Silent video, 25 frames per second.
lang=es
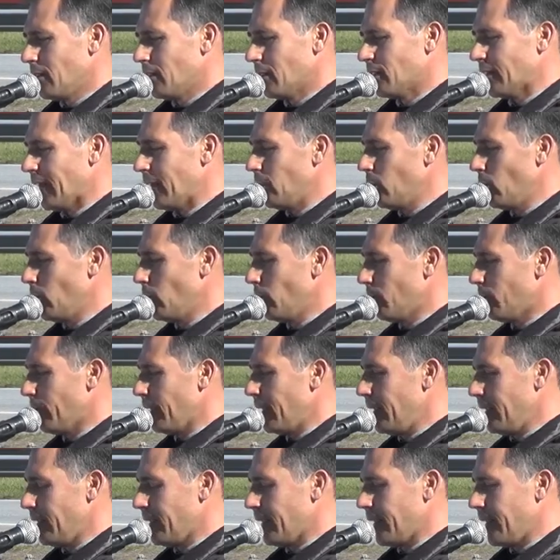Salud,
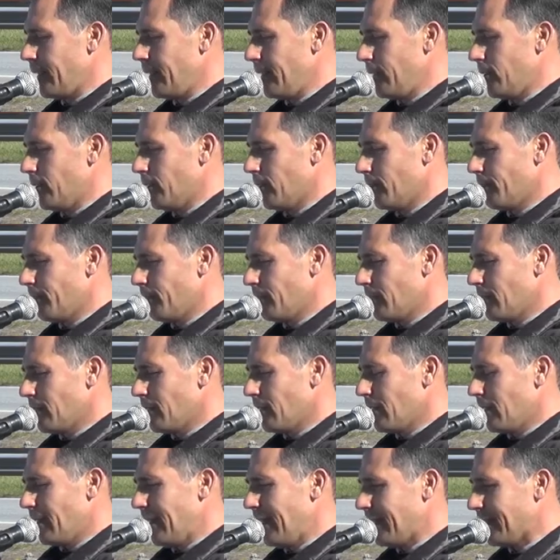Félix querido.
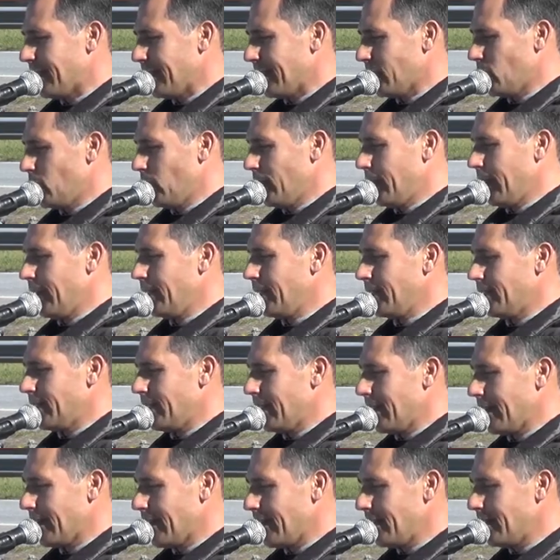Esta es tu
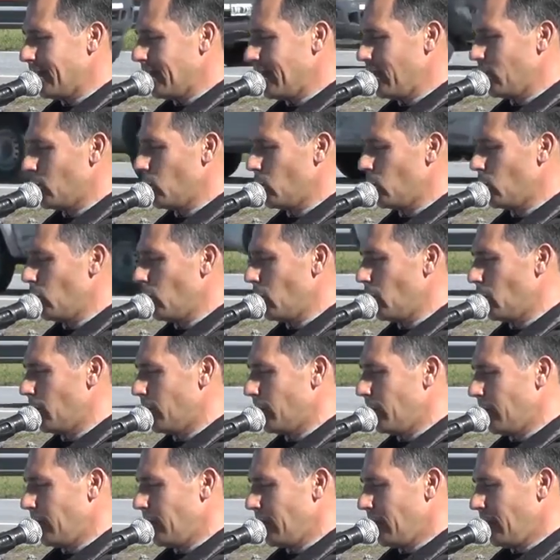gente, la gente de tu
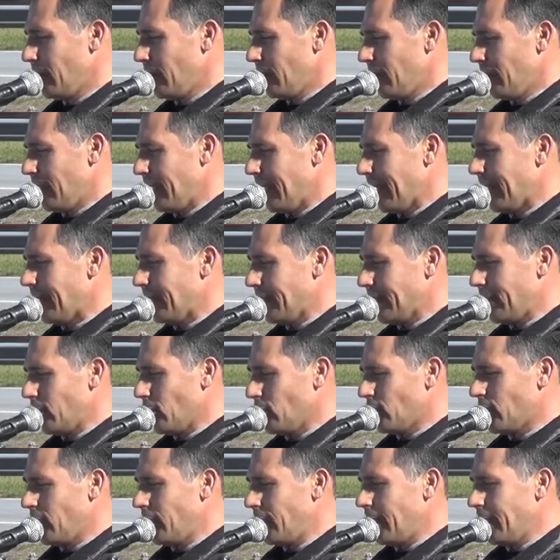club, la que te
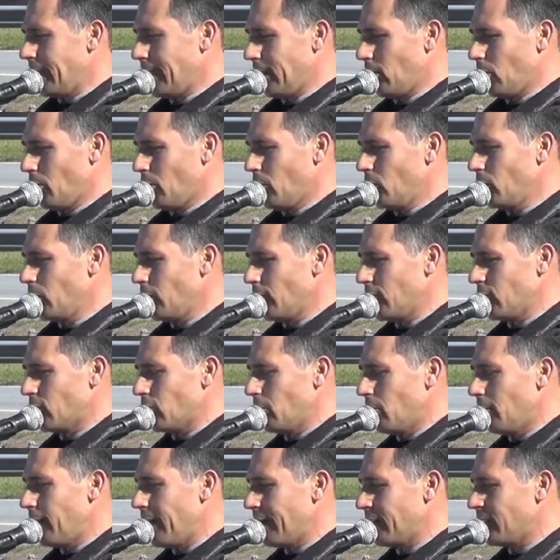considera como uno de
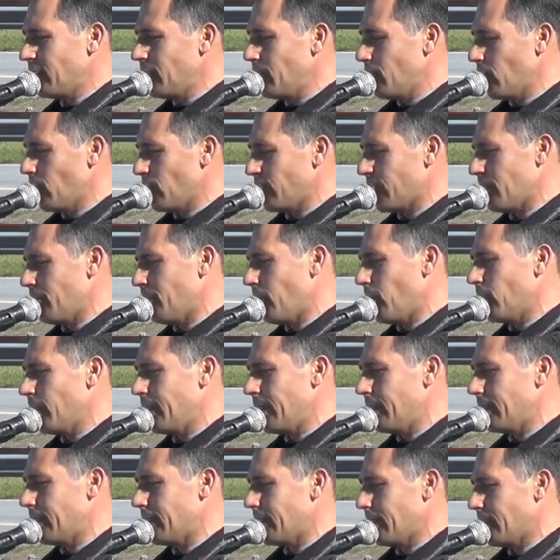sus máximos
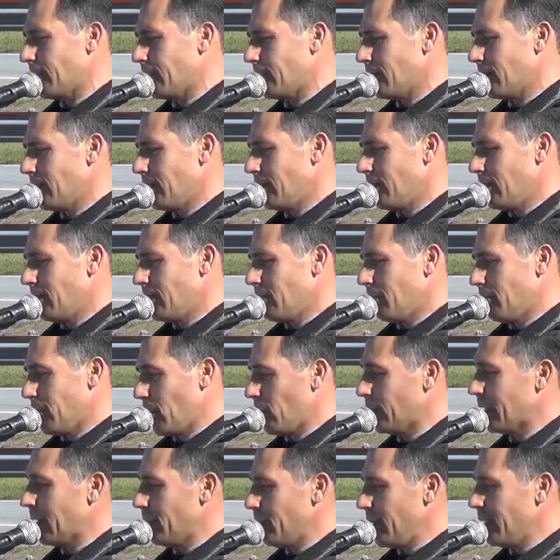exponentes.
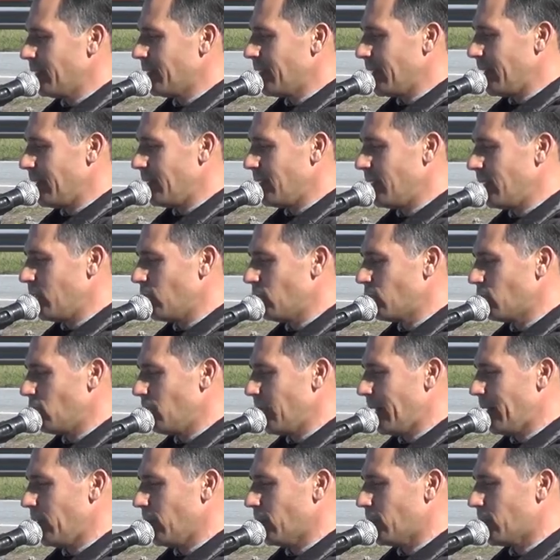Pero también se quisieron
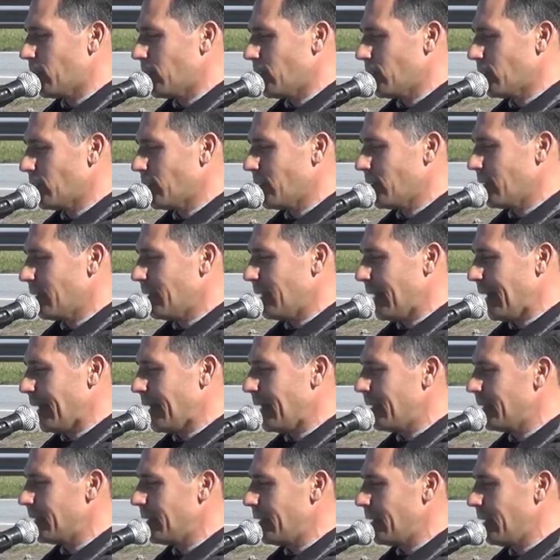sumar otros, la
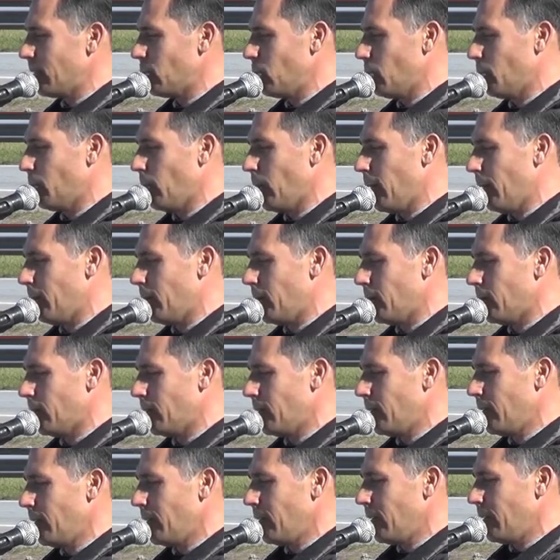gente de tu pueblo,
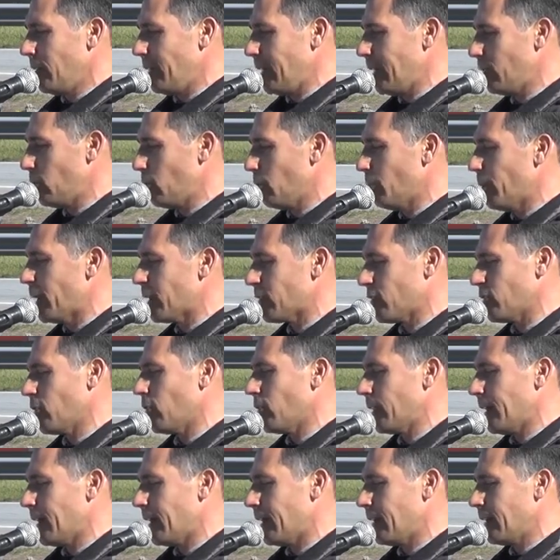y en tu
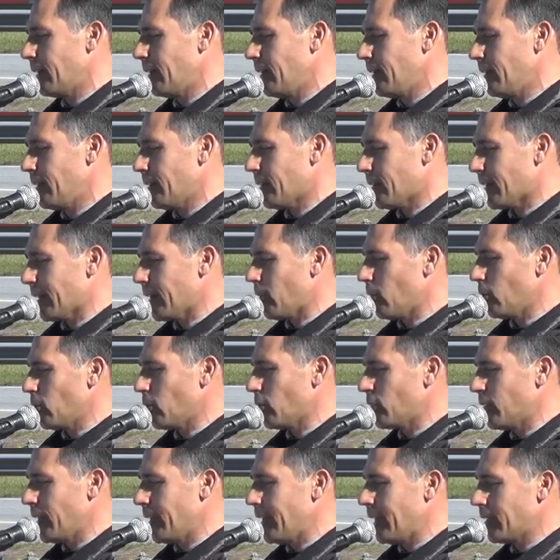persona
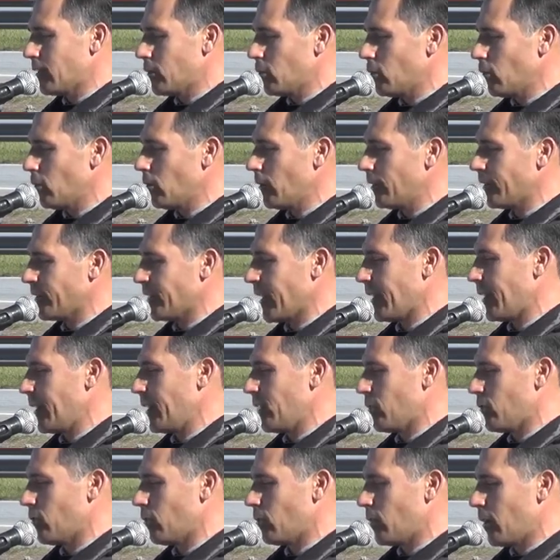reconocer a todos
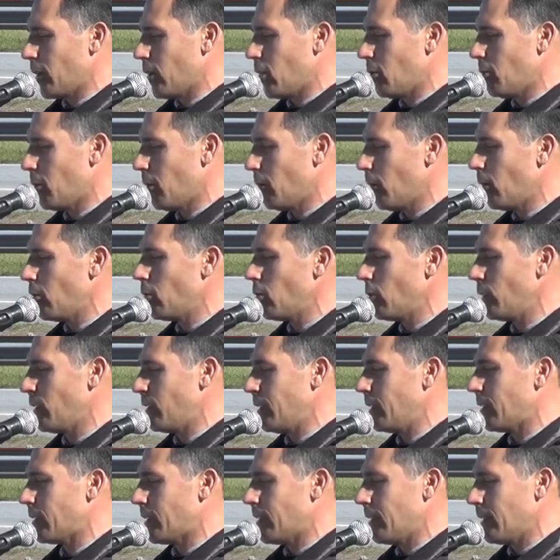aquellos que, como vos lo
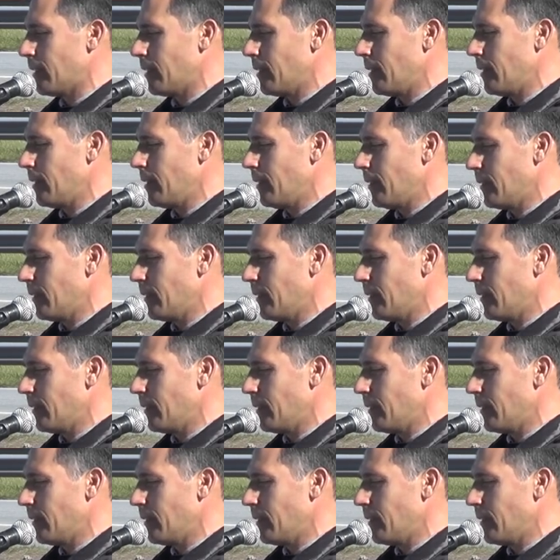hiciste,